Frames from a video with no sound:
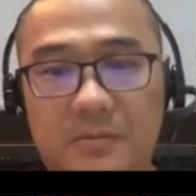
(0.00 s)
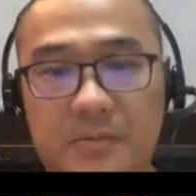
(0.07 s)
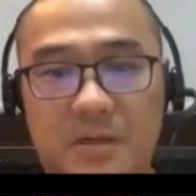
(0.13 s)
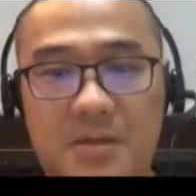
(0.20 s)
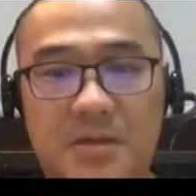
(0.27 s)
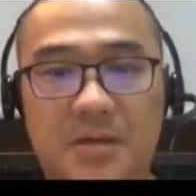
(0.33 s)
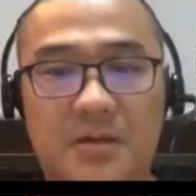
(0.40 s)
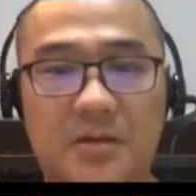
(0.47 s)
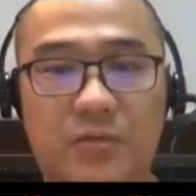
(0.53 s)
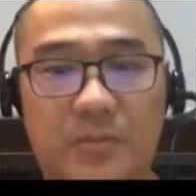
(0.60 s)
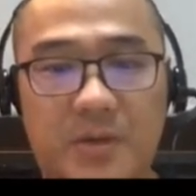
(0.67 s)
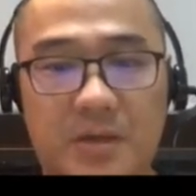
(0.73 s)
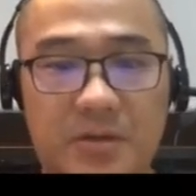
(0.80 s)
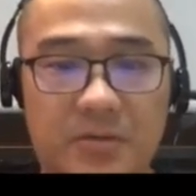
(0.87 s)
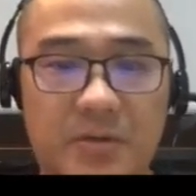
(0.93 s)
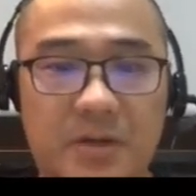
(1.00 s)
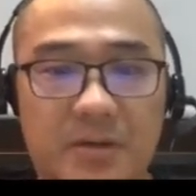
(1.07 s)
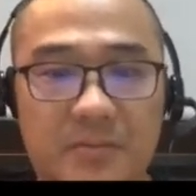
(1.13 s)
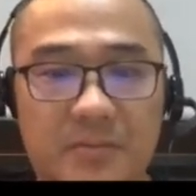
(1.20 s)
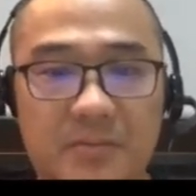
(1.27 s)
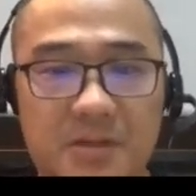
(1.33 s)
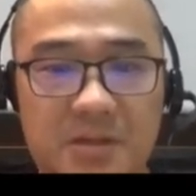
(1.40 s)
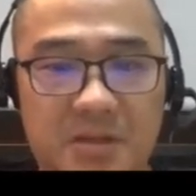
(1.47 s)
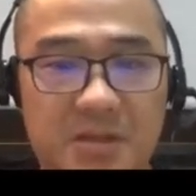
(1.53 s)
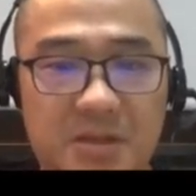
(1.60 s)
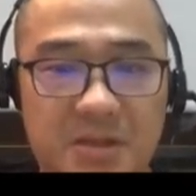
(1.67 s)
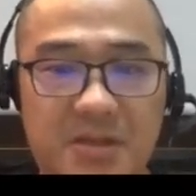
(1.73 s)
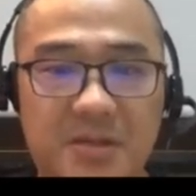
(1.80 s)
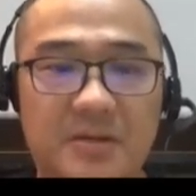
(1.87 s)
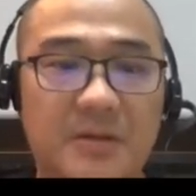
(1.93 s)
那这个跟我们有点契
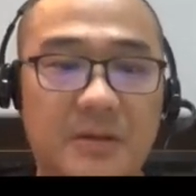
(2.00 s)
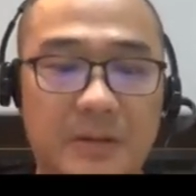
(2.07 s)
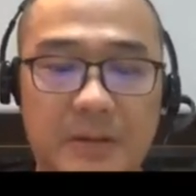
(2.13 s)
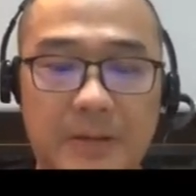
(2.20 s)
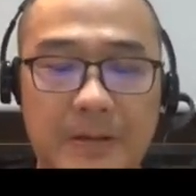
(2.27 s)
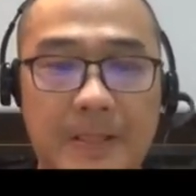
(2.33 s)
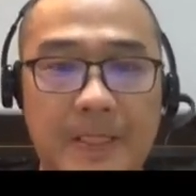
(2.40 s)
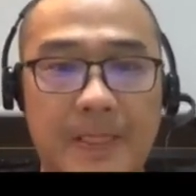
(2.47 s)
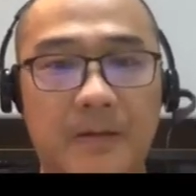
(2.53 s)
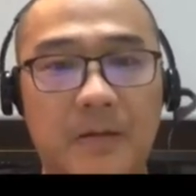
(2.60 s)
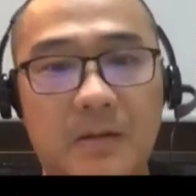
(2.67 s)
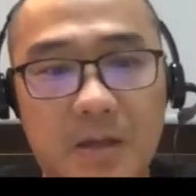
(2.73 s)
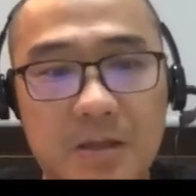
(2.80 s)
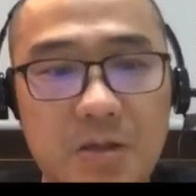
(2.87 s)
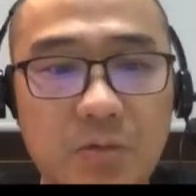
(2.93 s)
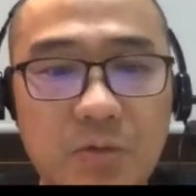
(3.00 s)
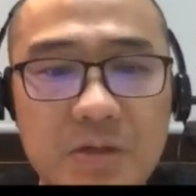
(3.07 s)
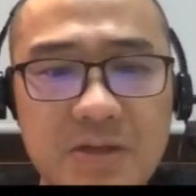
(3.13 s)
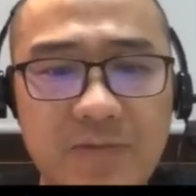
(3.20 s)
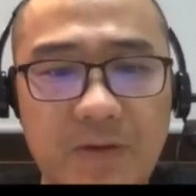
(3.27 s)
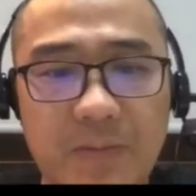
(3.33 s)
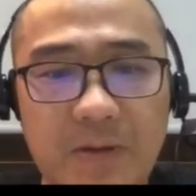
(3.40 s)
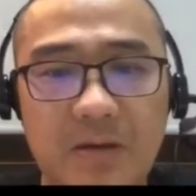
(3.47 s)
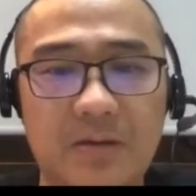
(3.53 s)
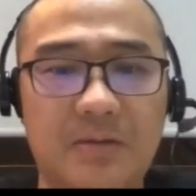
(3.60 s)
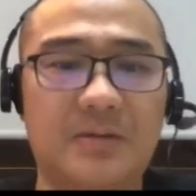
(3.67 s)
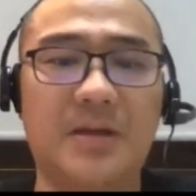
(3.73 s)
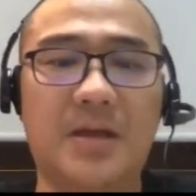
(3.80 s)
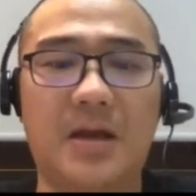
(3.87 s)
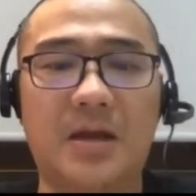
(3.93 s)
合，那通过这个方面，
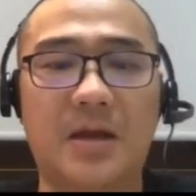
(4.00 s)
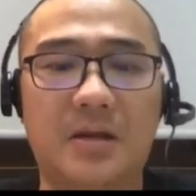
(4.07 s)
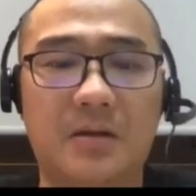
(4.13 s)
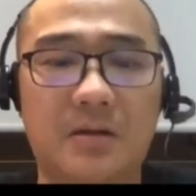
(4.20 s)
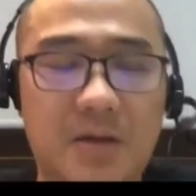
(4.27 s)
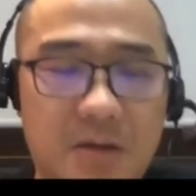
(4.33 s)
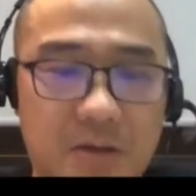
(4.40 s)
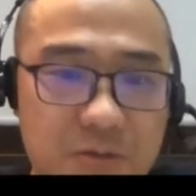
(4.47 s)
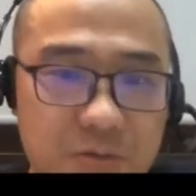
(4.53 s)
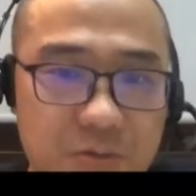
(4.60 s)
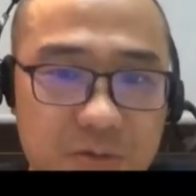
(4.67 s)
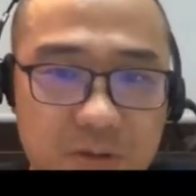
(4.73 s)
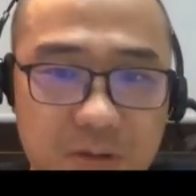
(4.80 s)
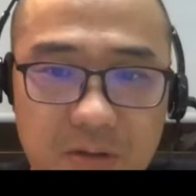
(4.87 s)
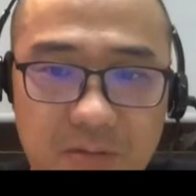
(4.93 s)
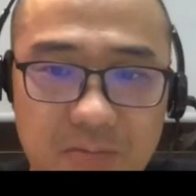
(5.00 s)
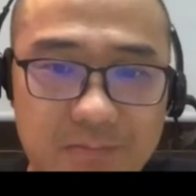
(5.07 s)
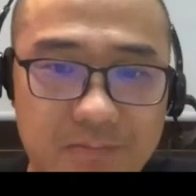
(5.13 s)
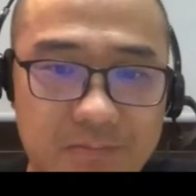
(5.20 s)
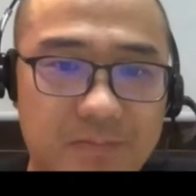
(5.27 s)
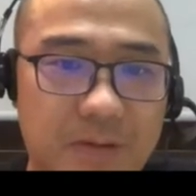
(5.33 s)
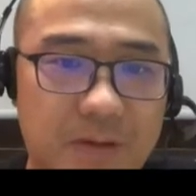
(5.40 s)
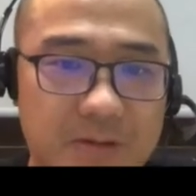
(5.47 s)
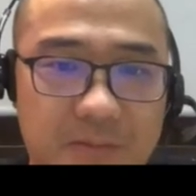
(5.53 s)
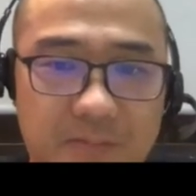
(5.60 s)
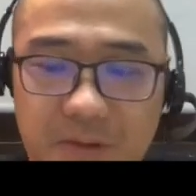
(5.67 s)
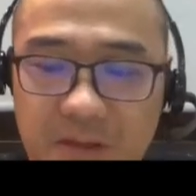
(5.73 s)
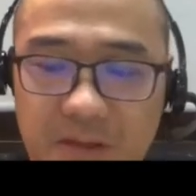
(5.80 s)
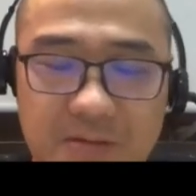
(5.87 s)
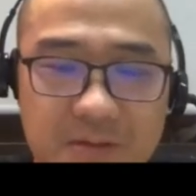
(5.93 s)
大家看到可能就觉得 p a a
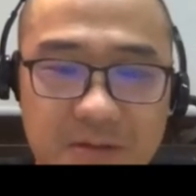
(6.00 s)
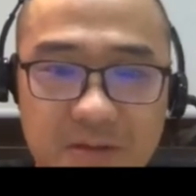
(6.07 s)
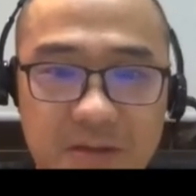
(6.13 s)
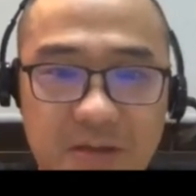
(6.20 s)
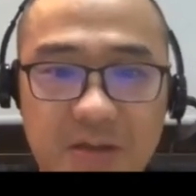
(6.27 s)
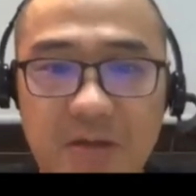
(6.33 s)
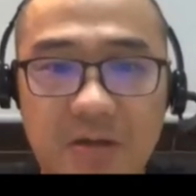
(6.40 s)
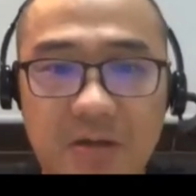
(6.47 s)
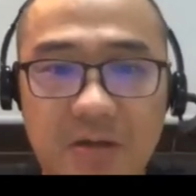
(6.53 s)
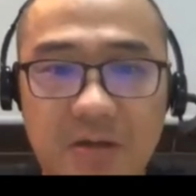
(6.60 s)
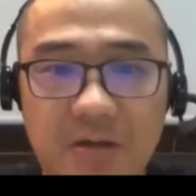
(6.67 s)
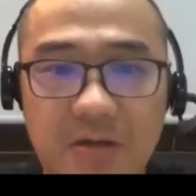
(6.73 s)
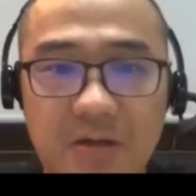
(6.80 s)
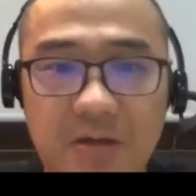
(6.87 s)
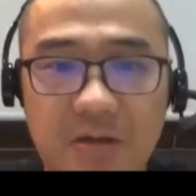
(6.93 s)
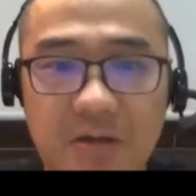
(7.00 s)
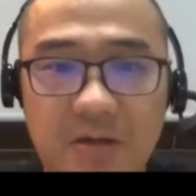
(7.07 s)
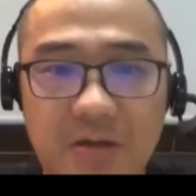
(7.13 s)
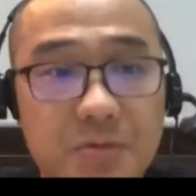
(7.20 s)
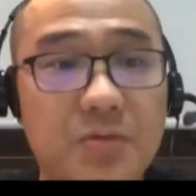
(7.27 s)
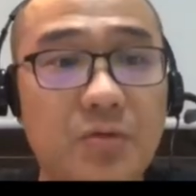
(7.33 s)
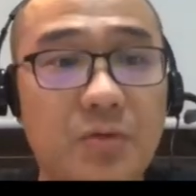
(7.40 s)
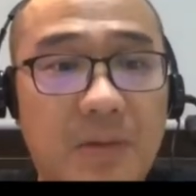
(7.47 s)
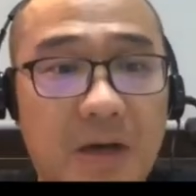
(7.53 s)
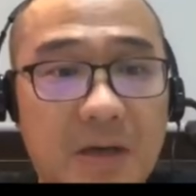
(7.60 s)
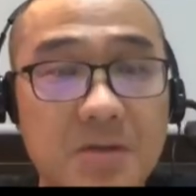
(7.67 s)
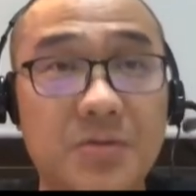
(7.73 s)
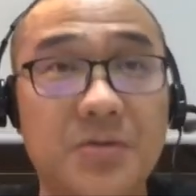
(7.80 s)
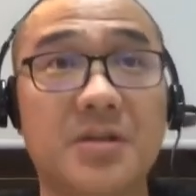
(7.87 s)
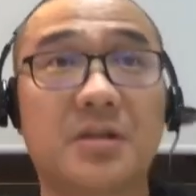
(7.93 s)
不一定是一个很好的选择，但最终我们还
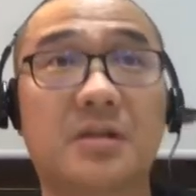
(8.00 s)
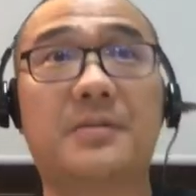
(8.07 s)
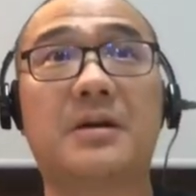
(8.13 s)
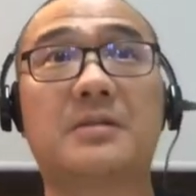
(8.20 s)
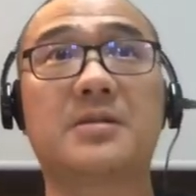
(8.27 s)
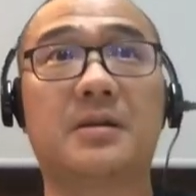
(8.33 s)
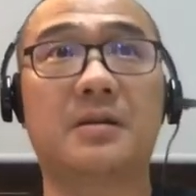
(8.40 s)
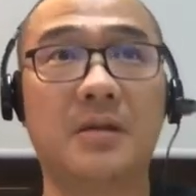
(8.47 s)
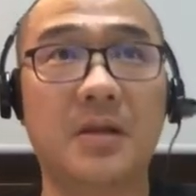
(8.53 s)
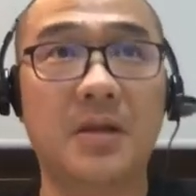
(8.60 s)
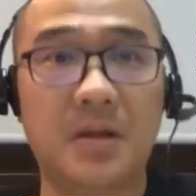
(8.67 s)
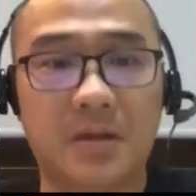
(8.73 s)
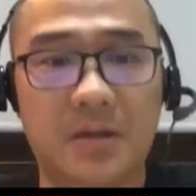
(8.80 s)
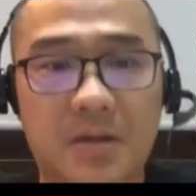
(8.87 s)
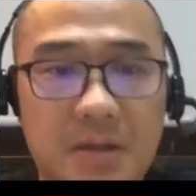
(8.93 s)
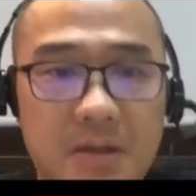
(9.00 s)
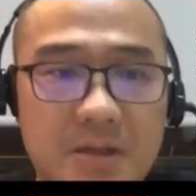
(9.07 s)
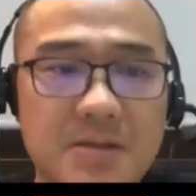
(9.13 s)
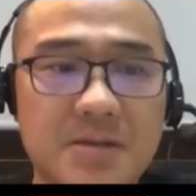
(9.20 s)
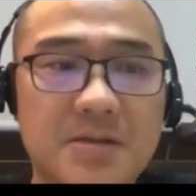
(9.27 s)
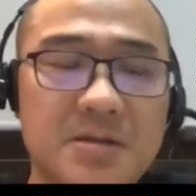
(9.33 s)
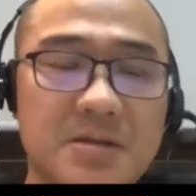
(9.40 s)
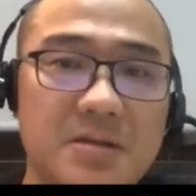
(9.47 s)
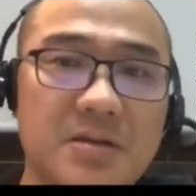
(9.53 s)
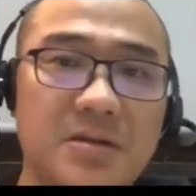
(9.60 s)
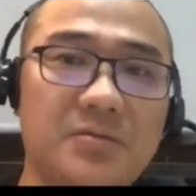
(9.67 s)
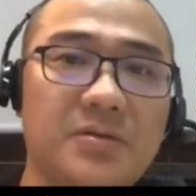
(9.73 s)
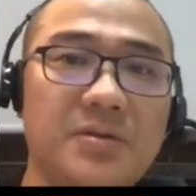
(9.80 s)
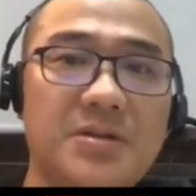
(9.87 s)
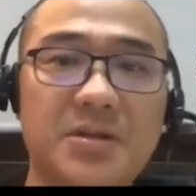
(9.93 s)
是选择了 p a a 那当时是
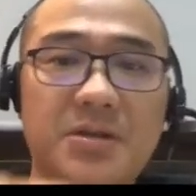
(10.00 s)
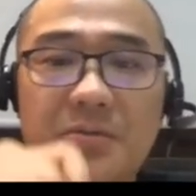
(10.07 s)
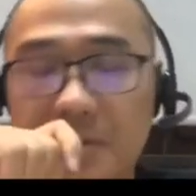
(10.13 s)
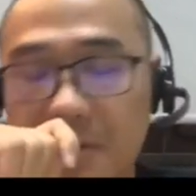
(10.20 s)
有基于一